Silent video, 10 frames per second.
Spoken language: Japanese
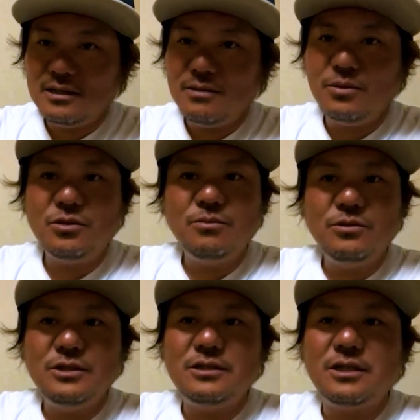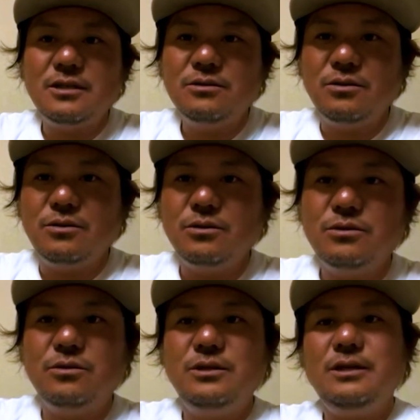で、ボトムにつけると、
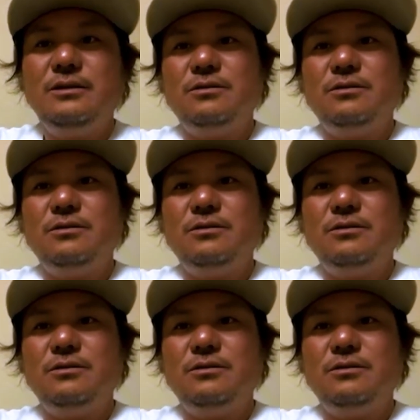ロットをね、